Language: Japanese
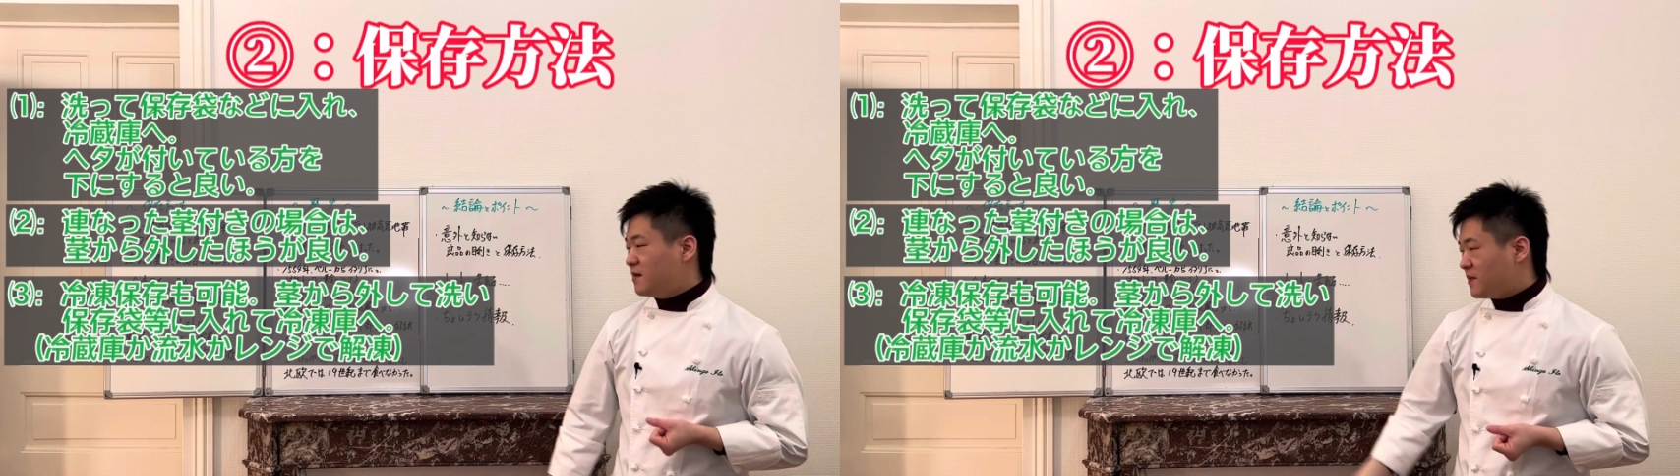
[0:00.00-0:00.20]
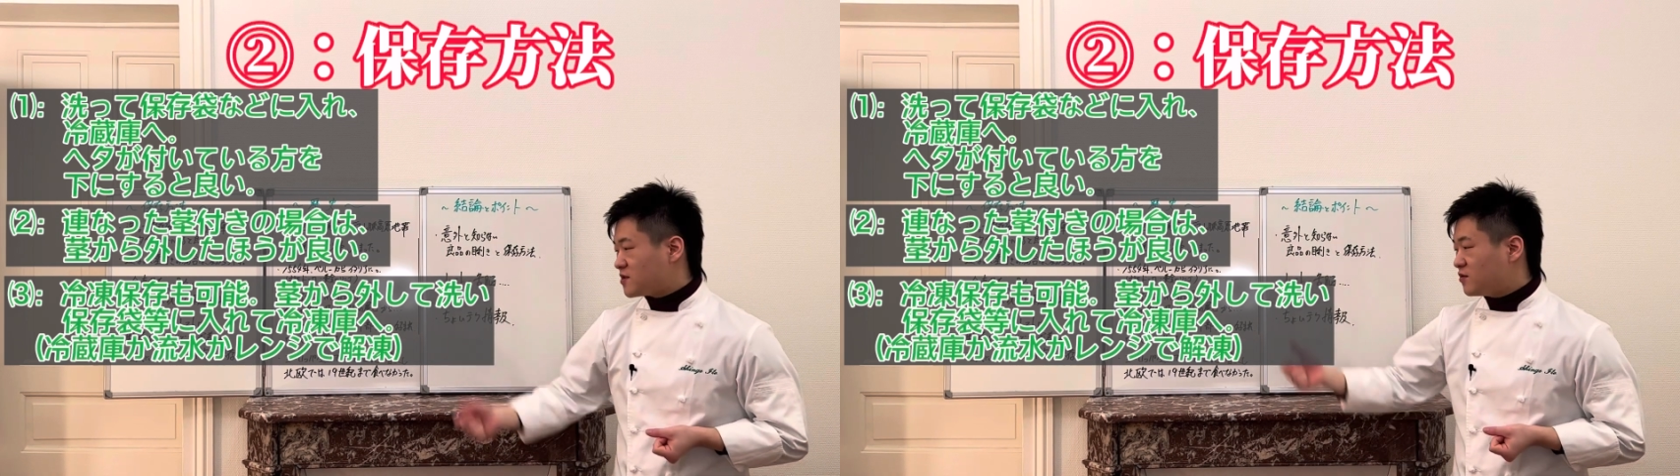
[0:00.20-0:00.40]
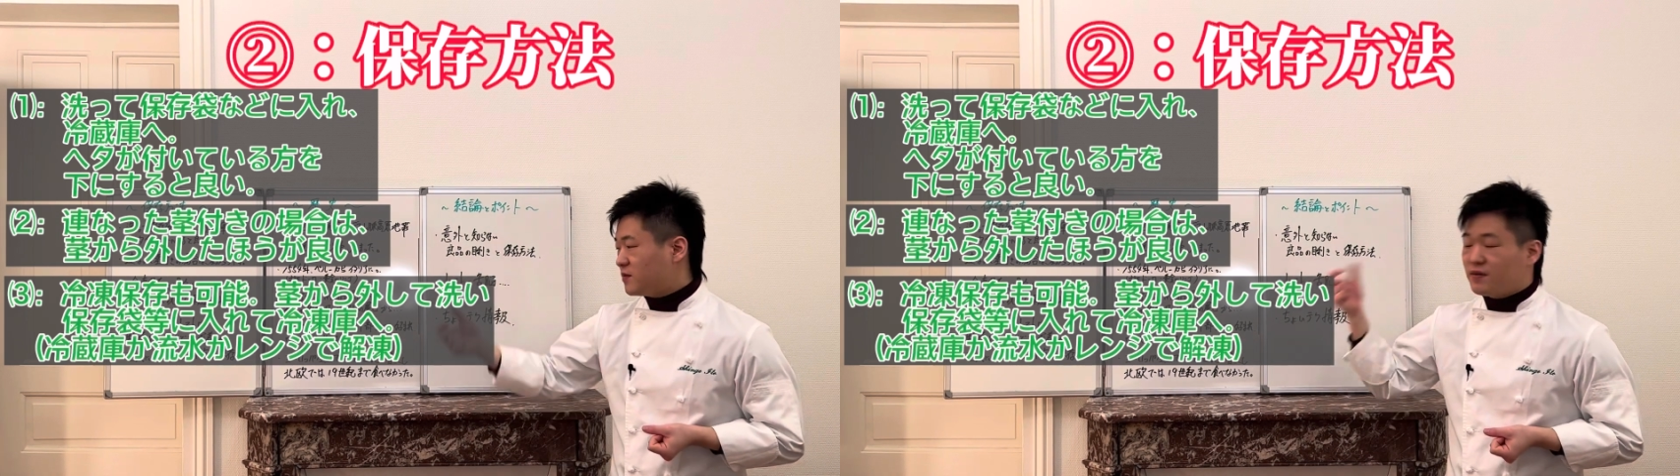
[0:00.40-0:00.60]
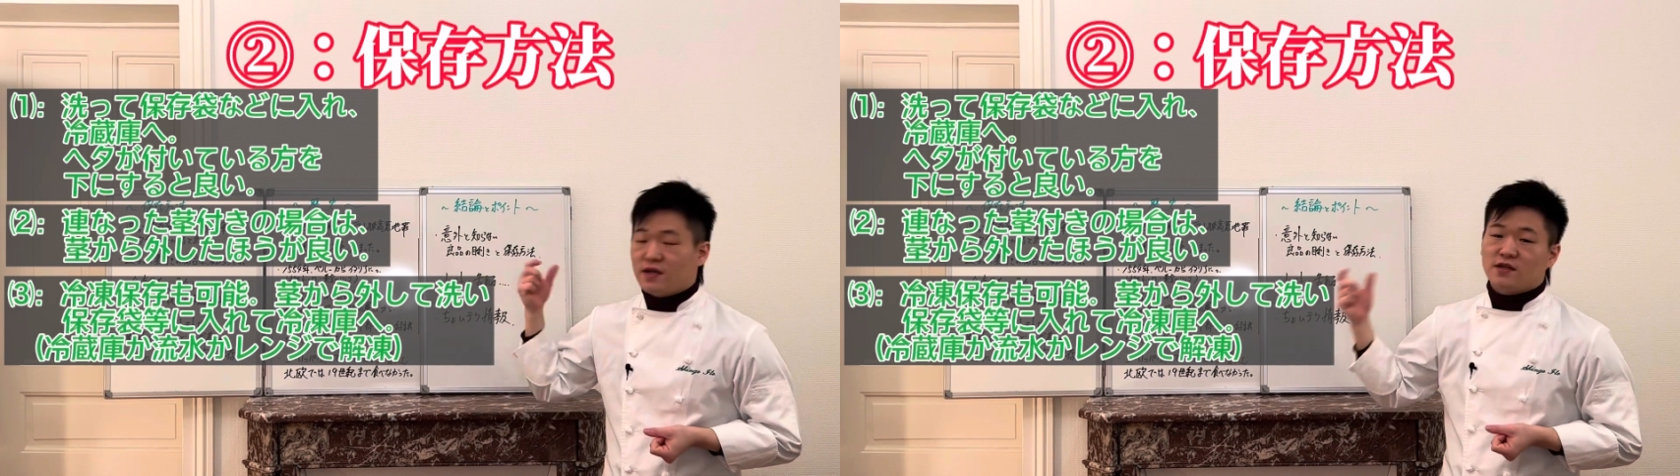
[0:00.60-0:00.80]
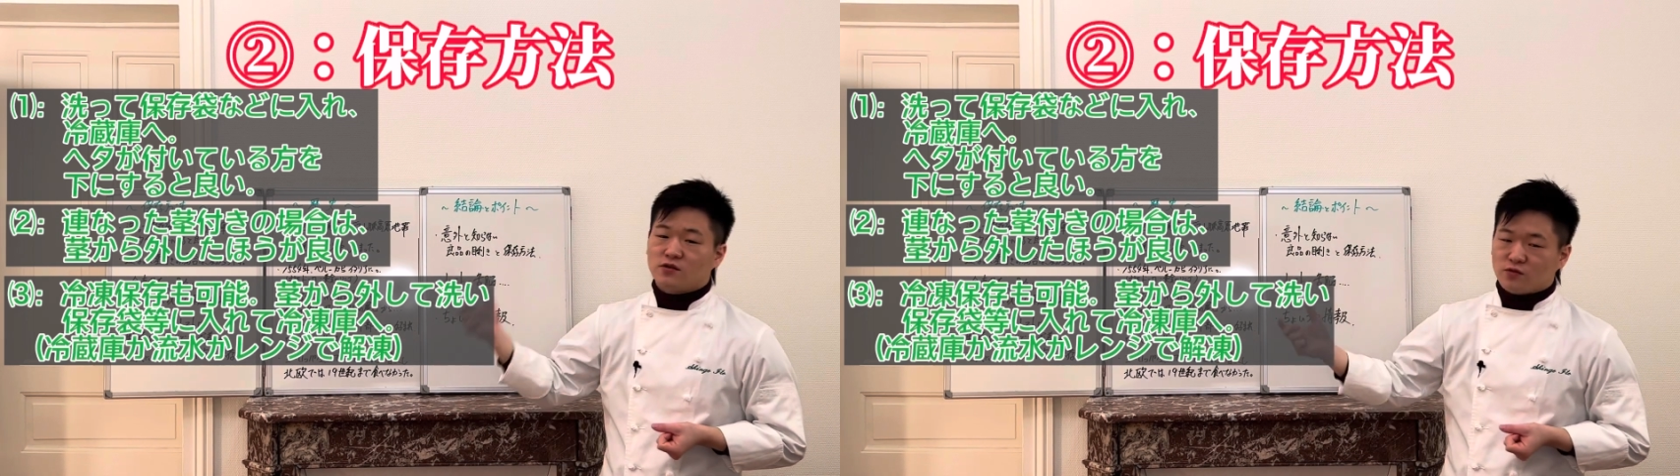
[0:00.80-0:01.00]
まあ、そのまま
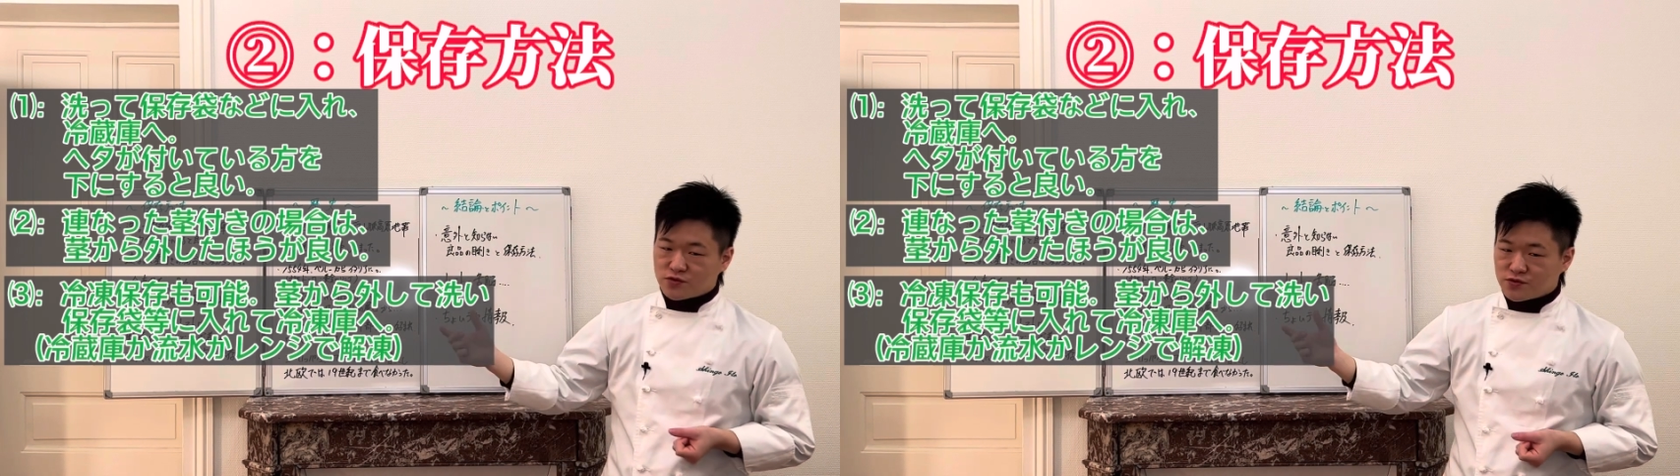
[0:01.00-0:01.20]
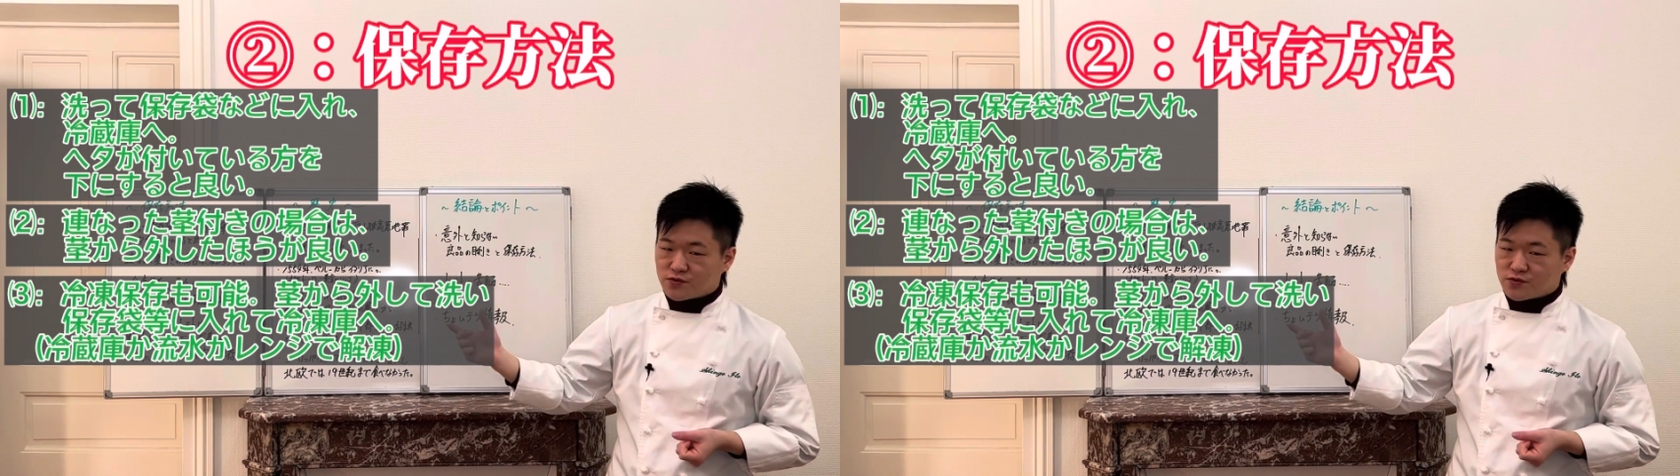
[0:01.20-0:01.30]
冷凍する